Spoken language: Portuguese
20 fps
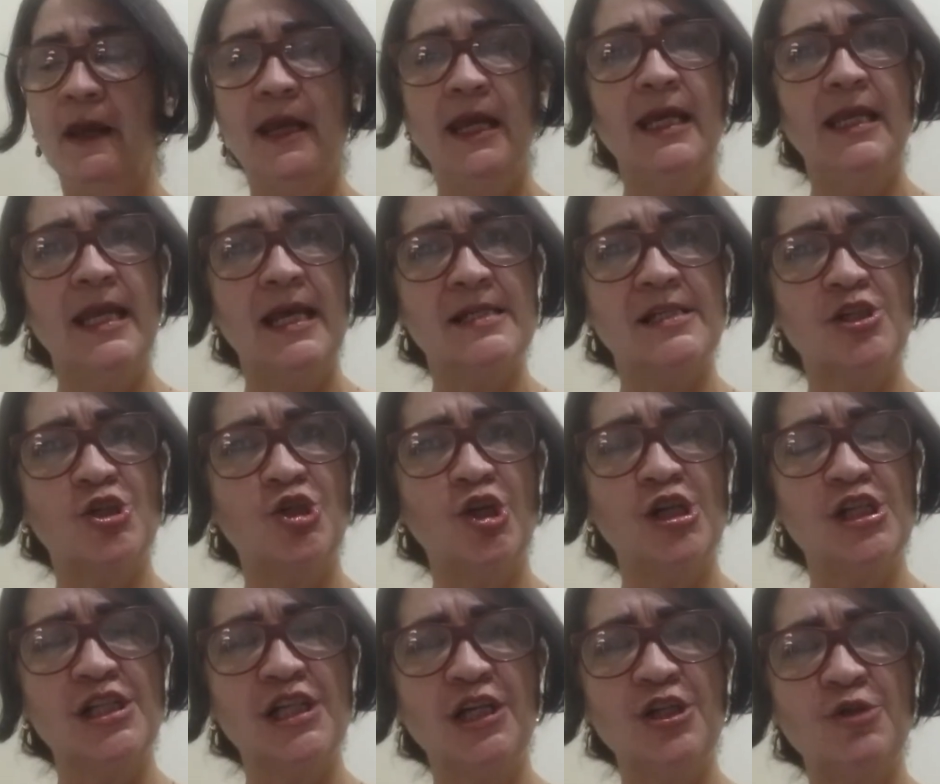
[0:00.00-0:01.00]
E nesses
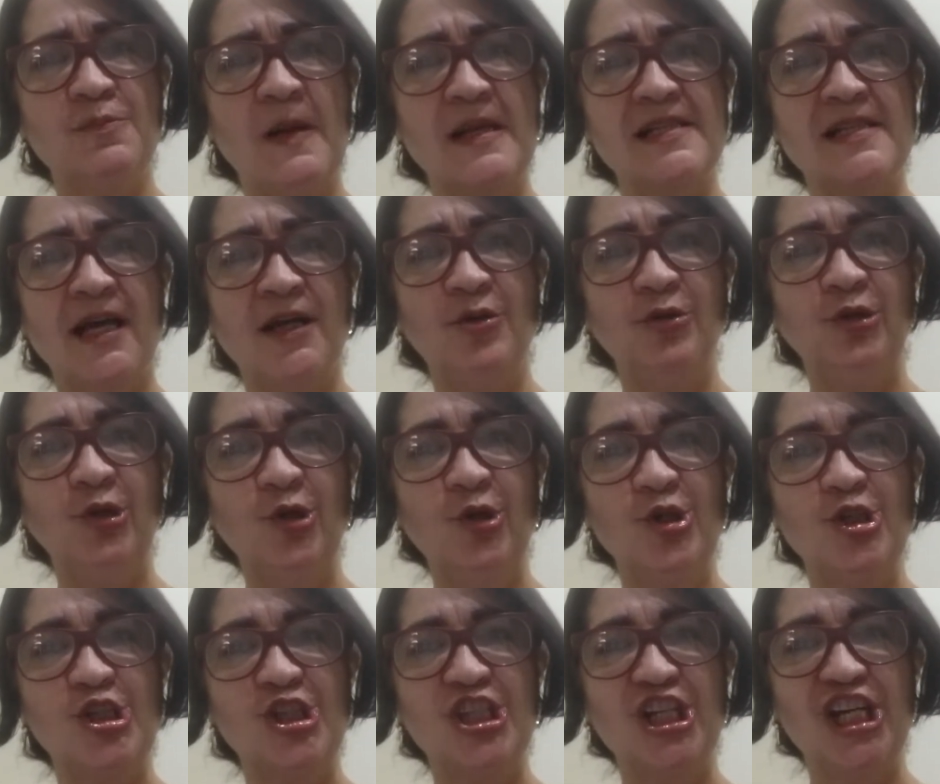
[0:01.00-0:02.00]
dois anos passaram
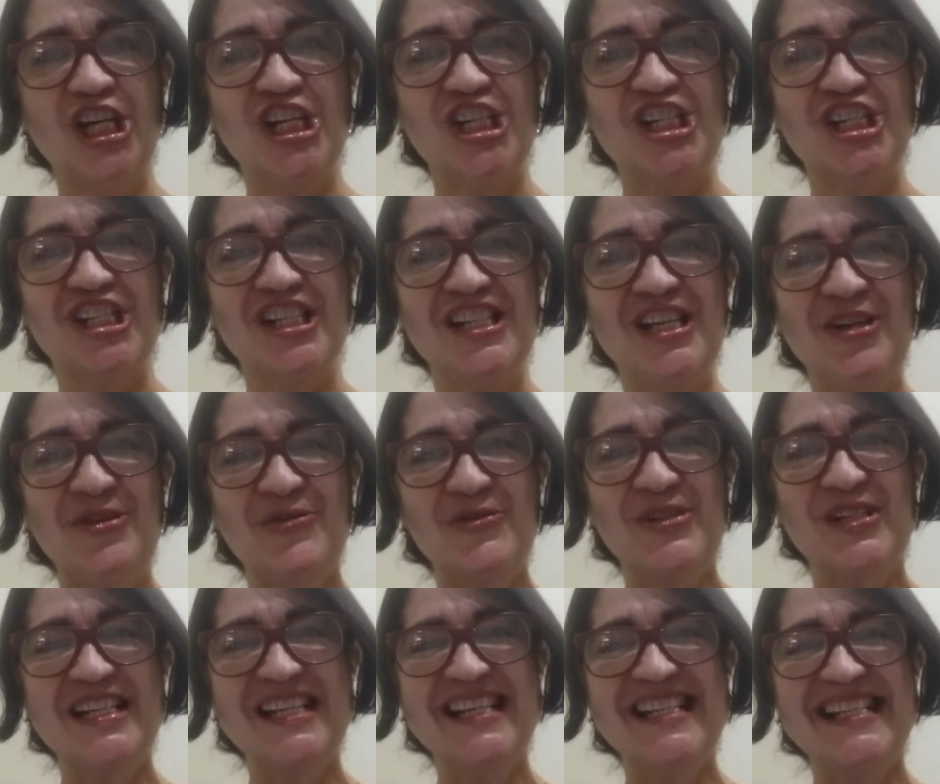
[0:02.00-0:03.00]
dois, três, cinco,
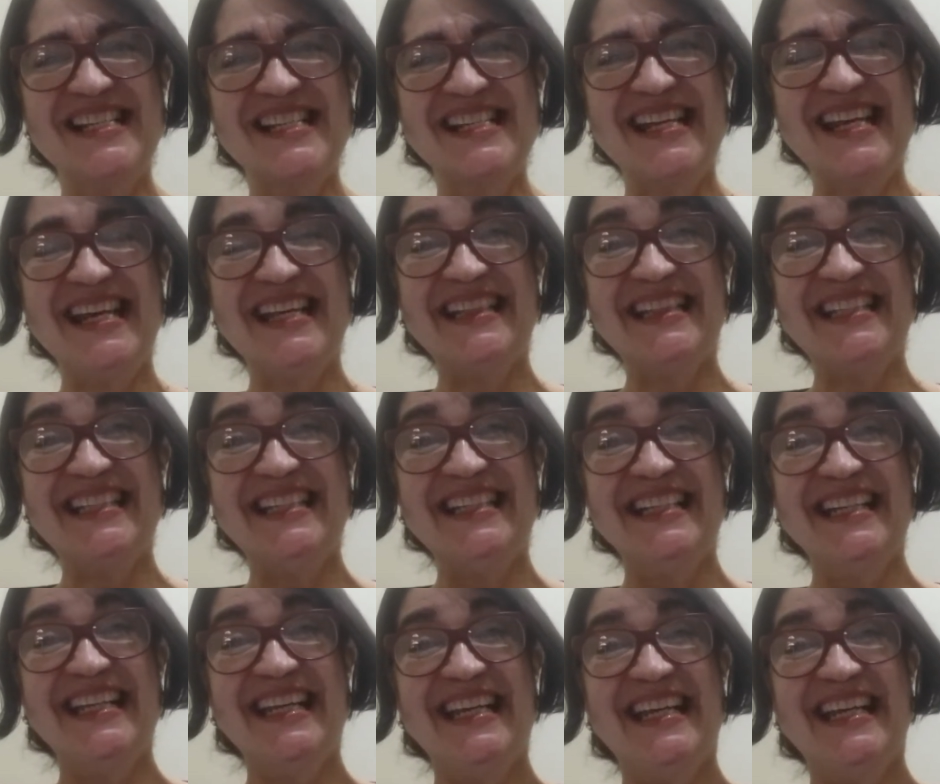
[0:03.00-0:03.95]
seis, sete